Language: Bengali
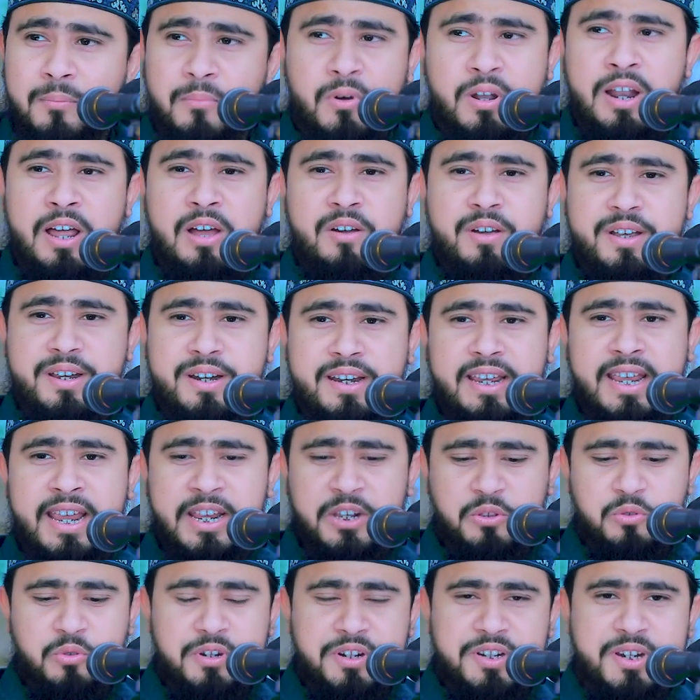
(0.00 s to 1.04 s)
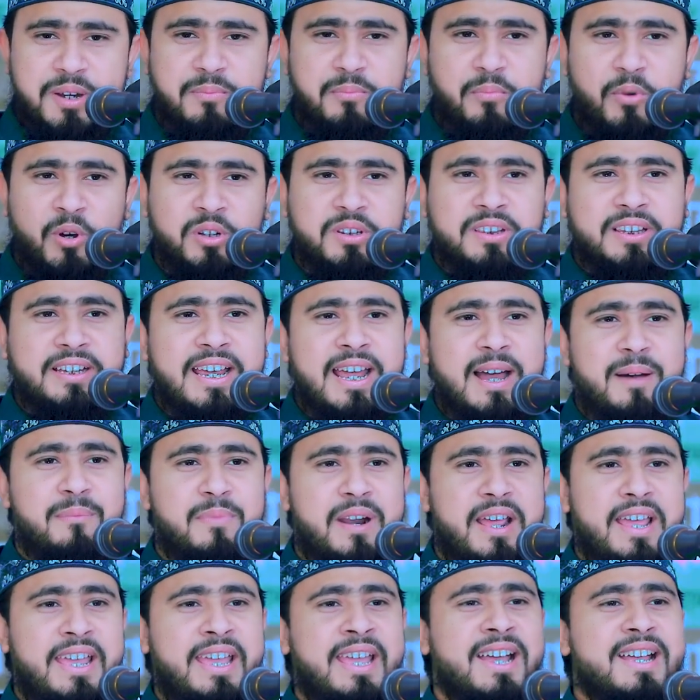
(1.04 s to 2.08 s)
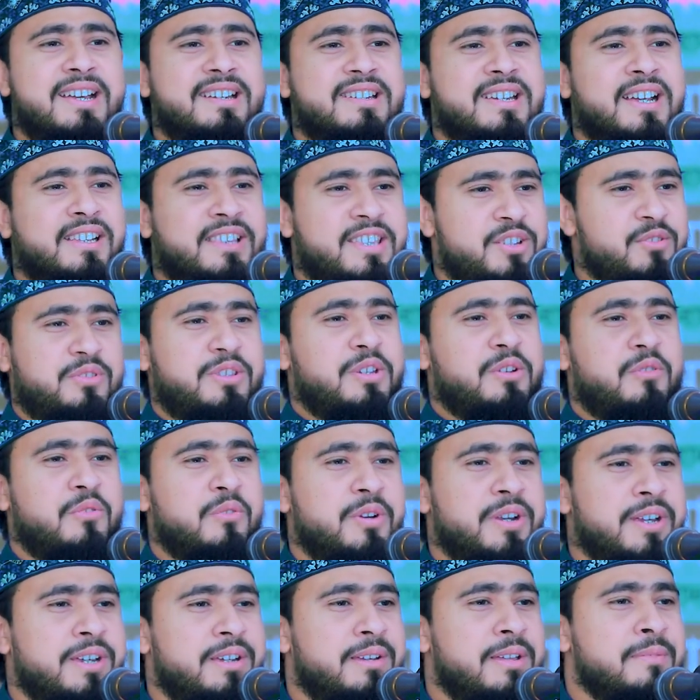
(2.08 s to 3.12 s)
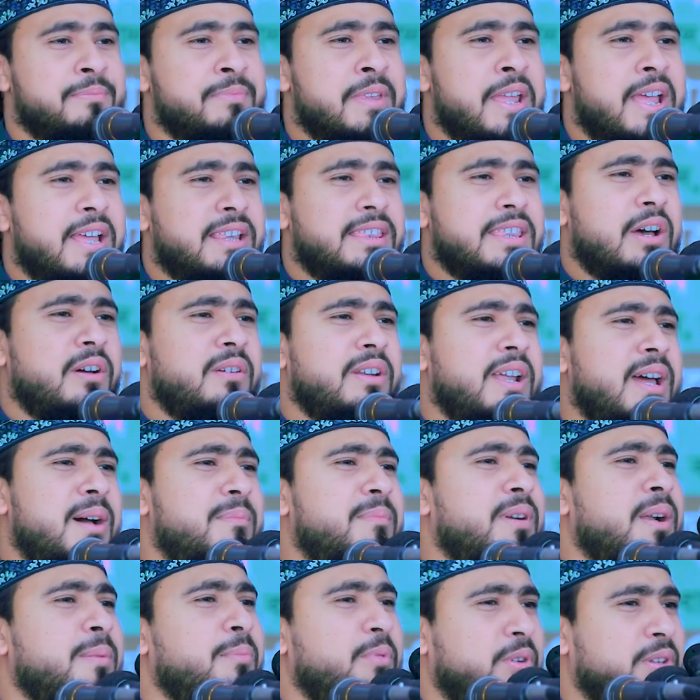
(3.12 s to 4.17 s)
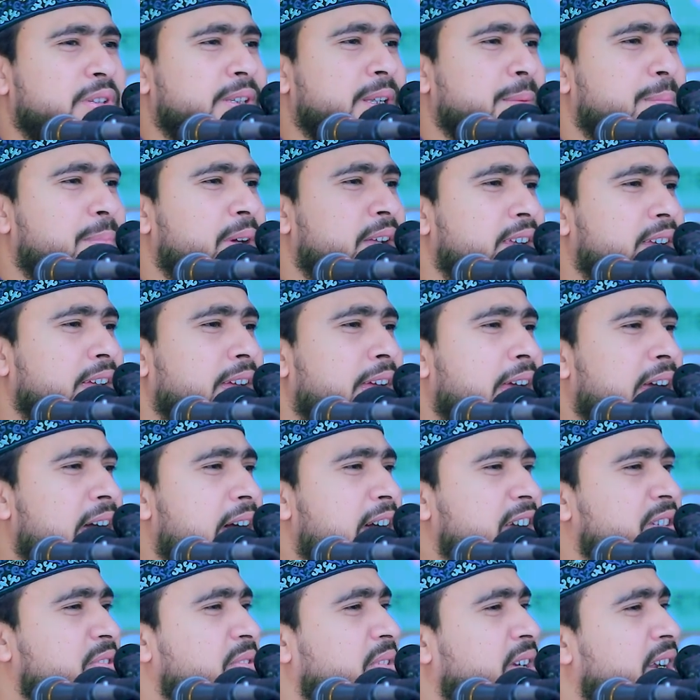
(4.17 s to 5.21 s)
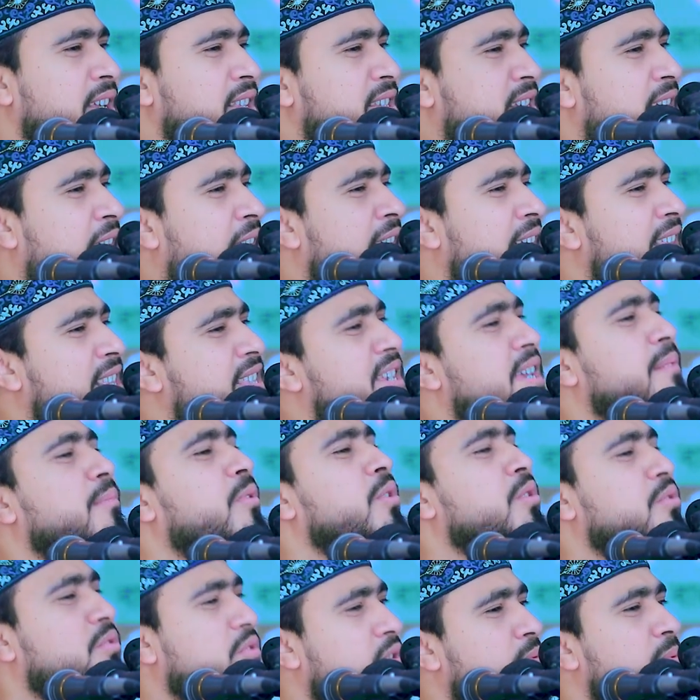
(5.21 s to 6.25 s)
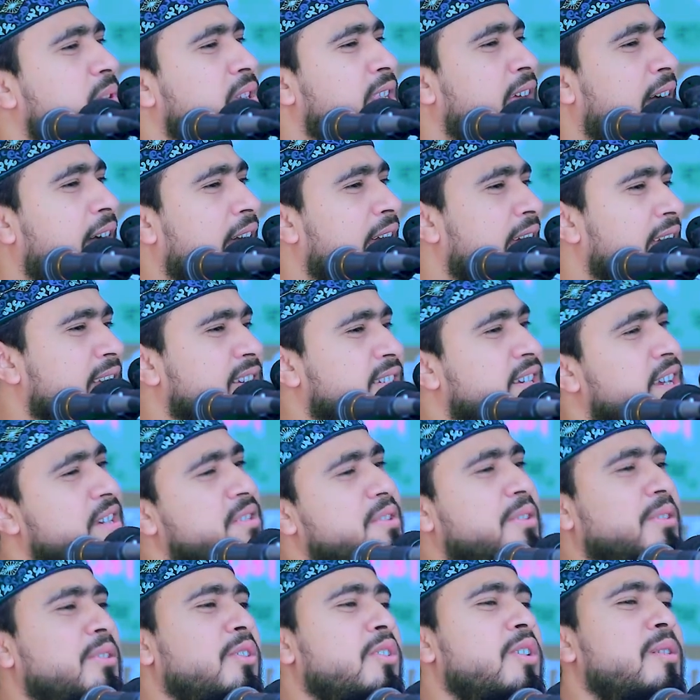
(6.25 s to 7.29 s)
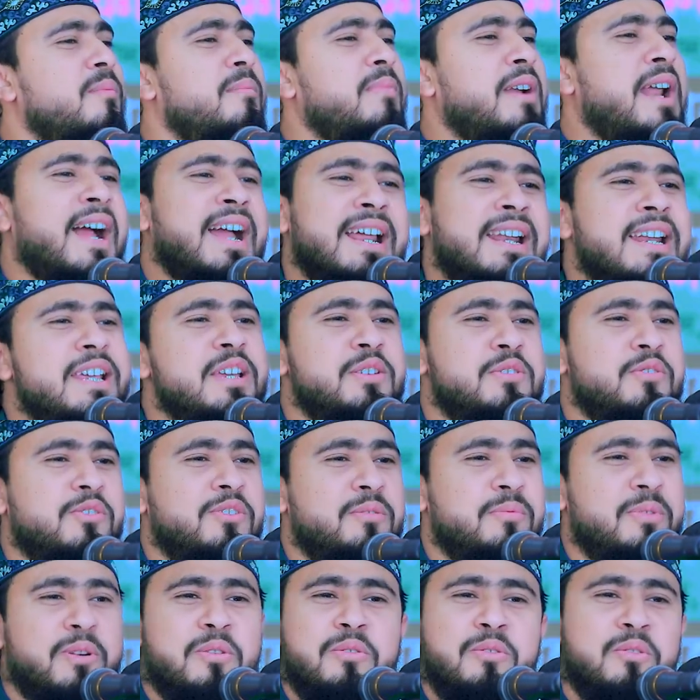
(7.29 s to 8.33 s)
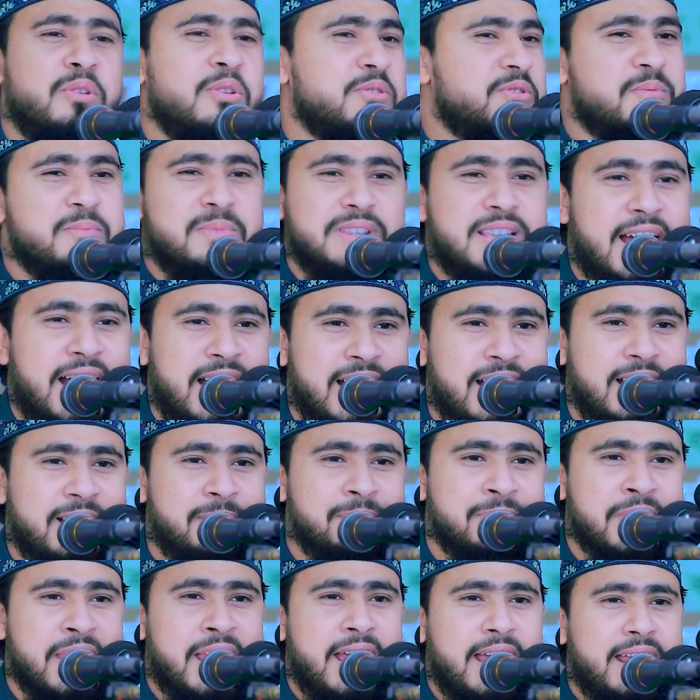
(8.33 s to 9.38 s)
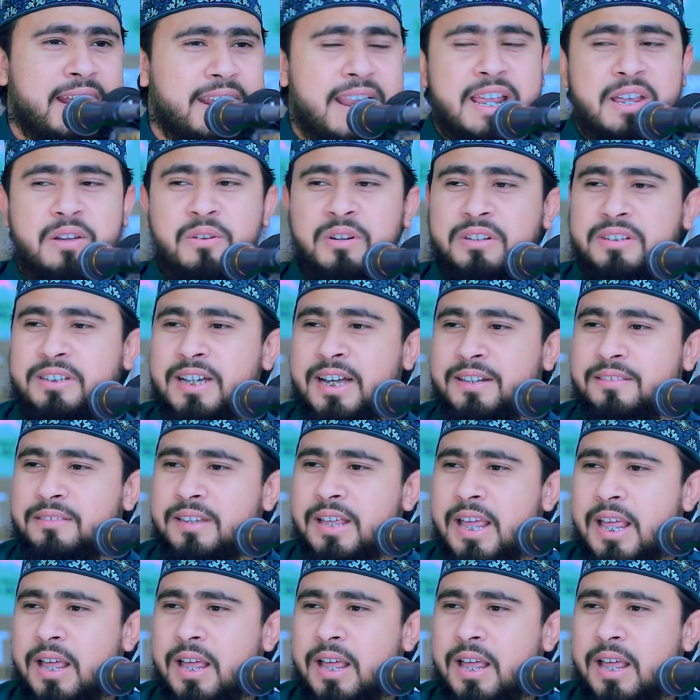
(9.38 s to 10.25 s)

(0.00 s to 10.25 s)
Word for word: বলা হয়নি এই দুইটি মতকে আমরা একসাথে যদি করি তাহলে আমরা বলতে পারি আসলে যার যেমন সুবিধা সে সেরকম রাখলেই চলবে কোনো অসুবিধা নাই অর্থাৎ